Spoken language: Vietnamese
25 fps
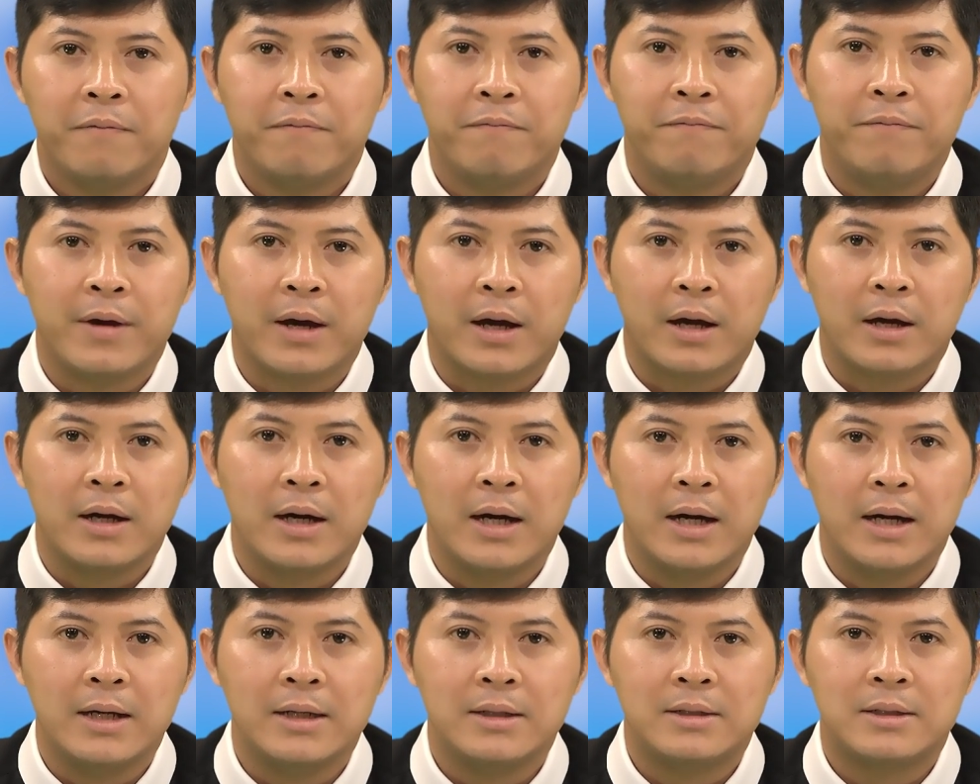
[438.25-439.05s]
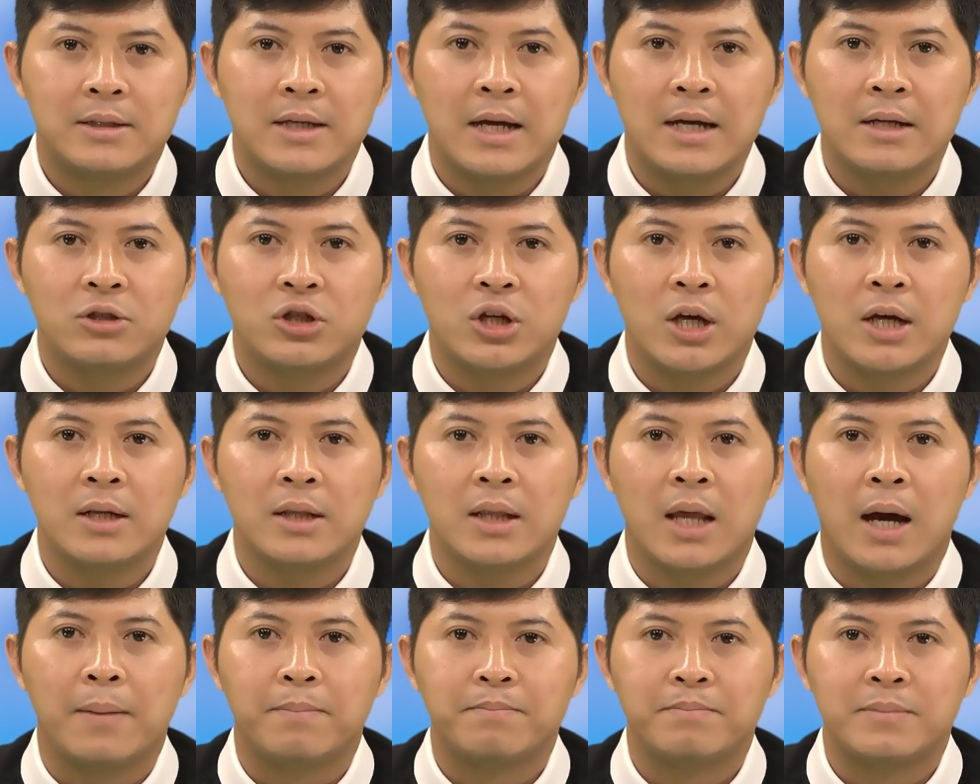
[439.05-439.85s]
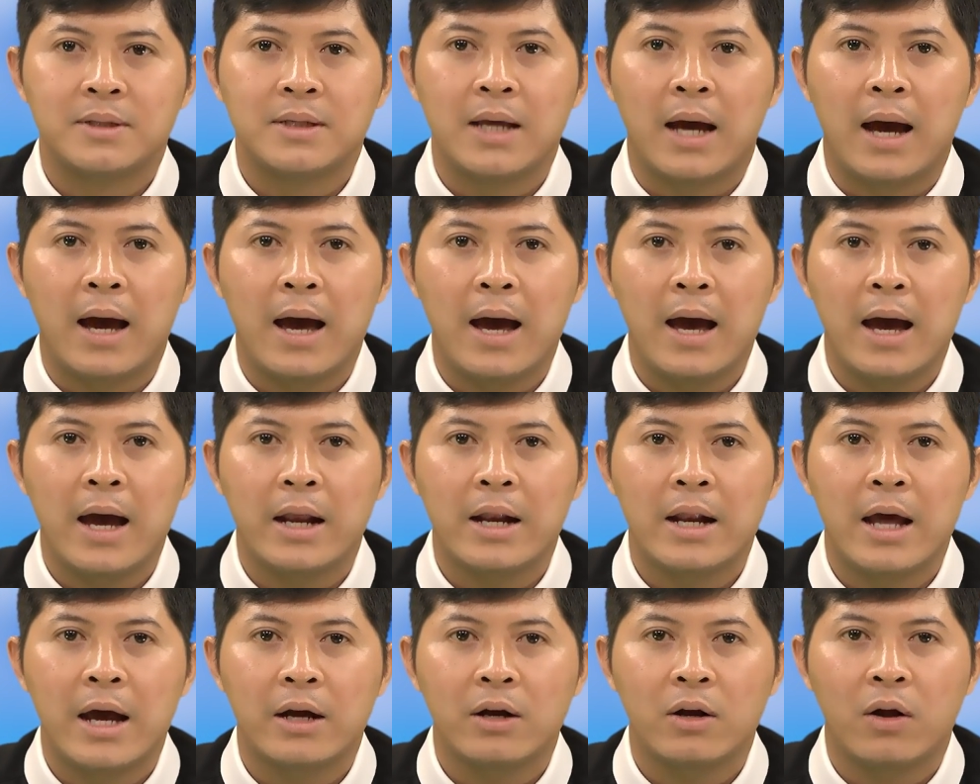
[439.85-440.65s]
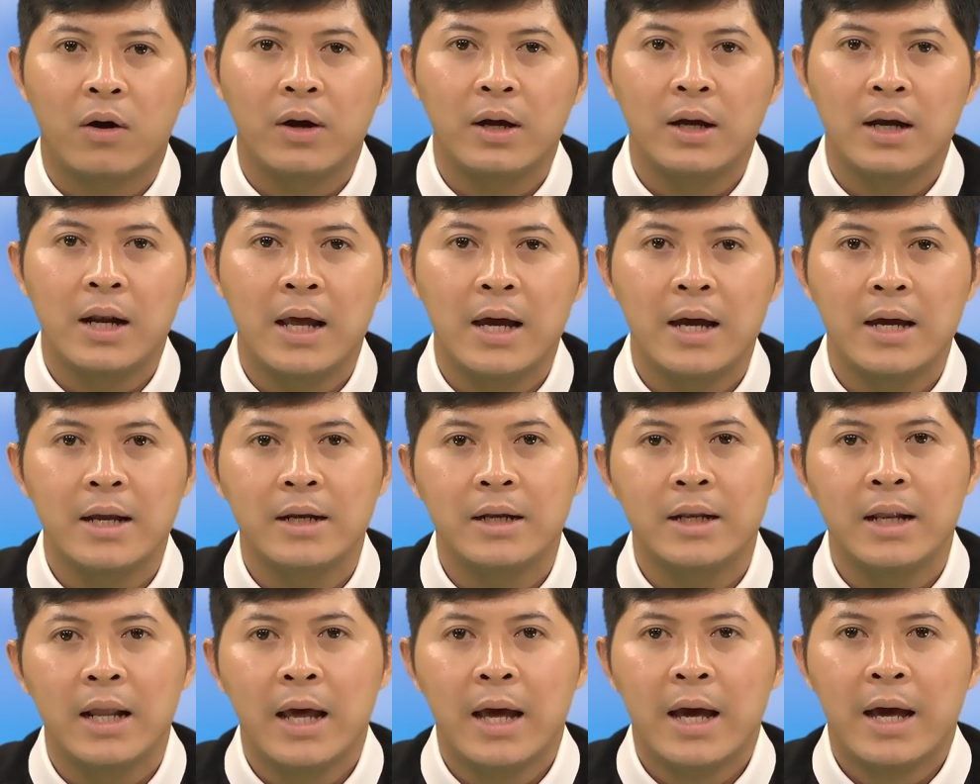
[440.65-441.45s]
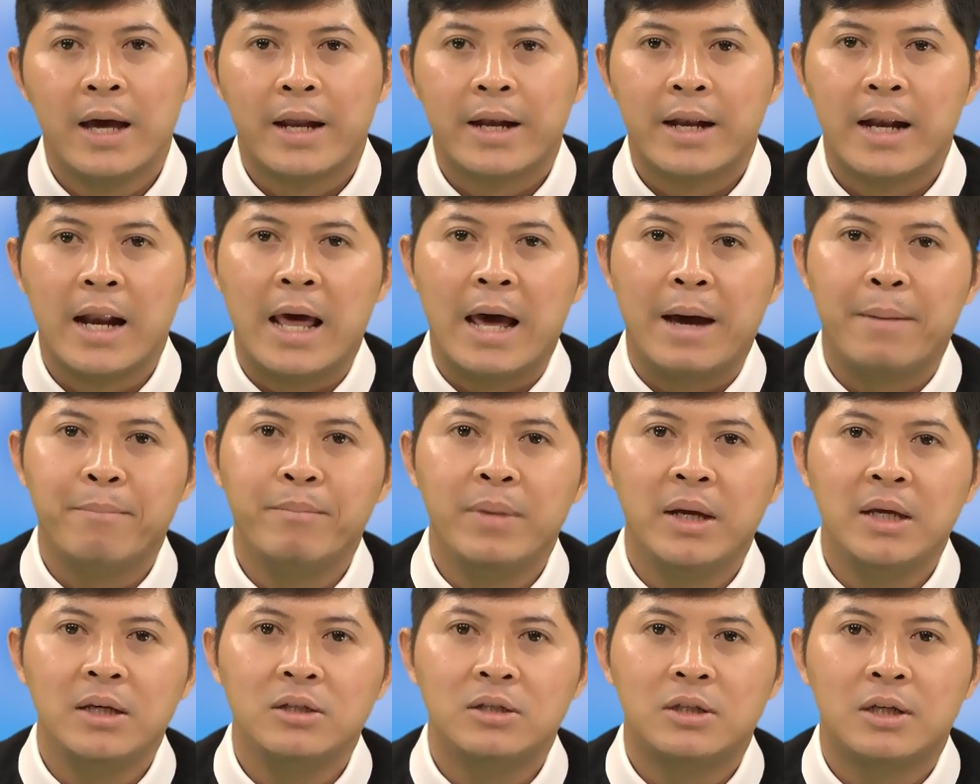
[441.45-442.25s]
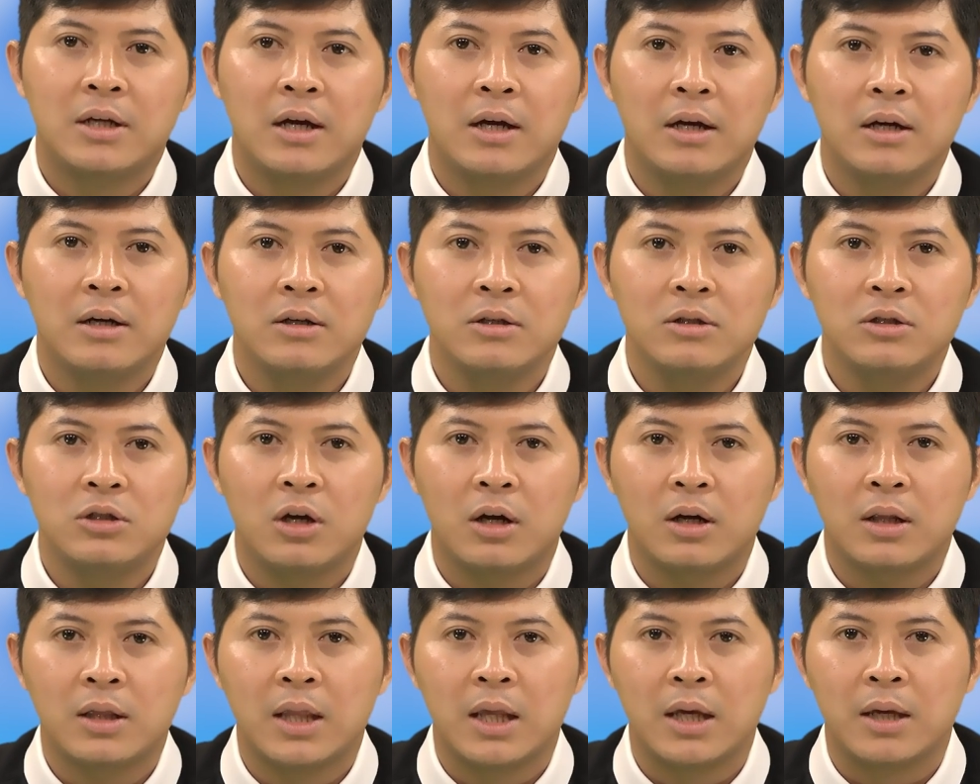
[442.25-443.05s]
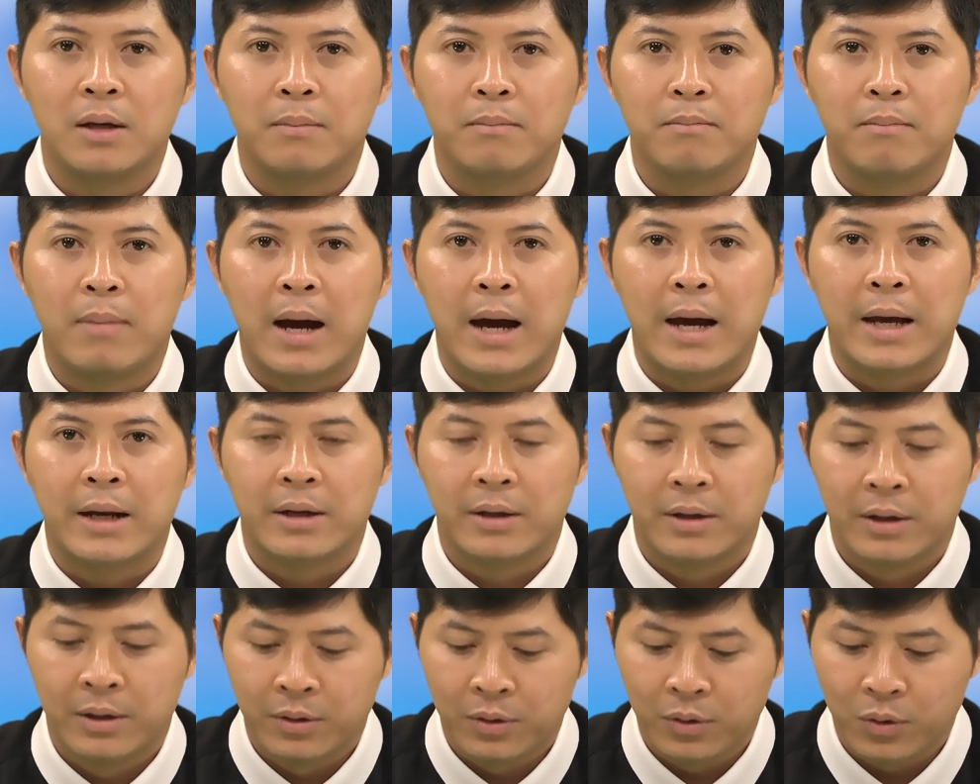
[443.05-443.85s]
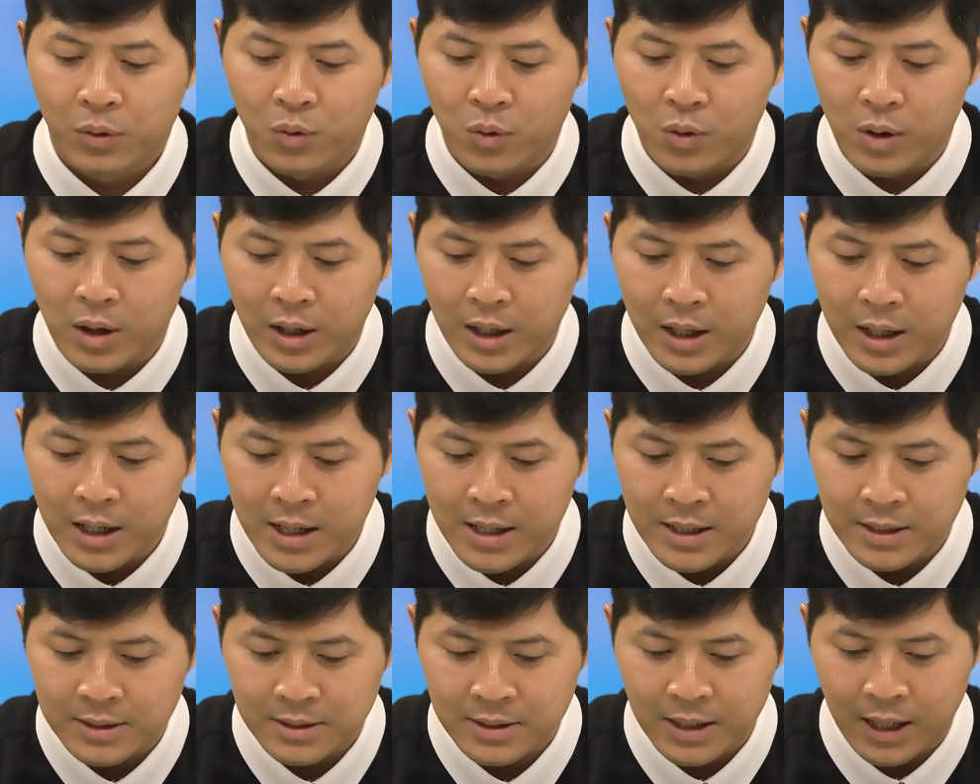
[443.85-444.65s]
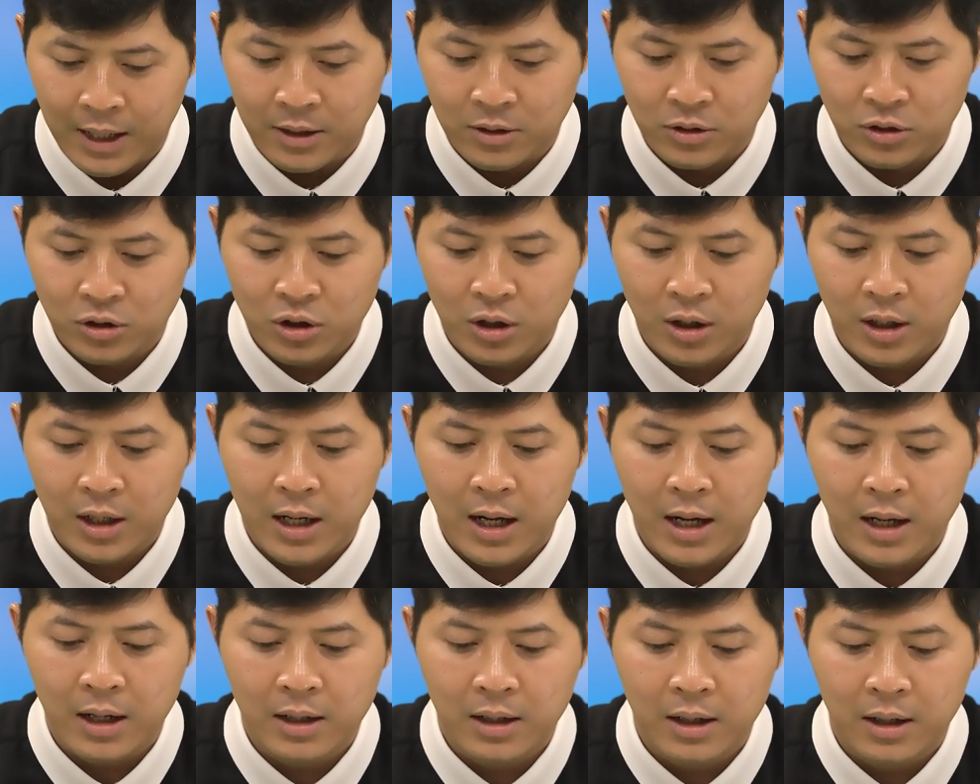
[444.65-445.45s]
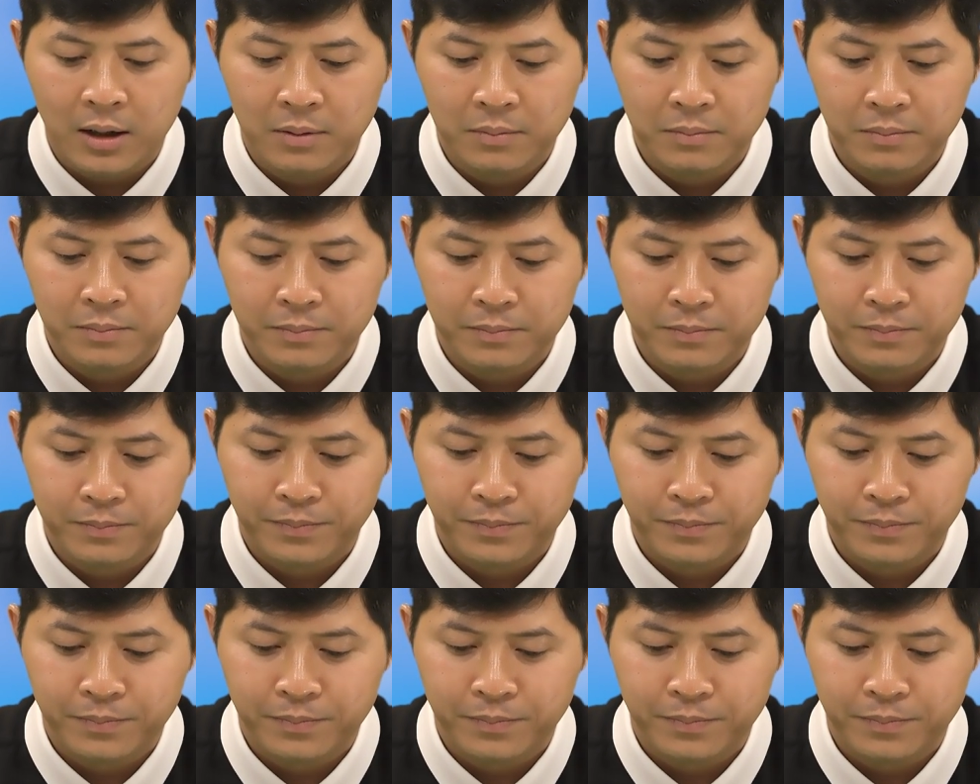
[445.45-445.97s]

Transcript: Việc người chết trên thập giá đã nói lên đã minh chứng cho tình bạn của người dành cho các ông.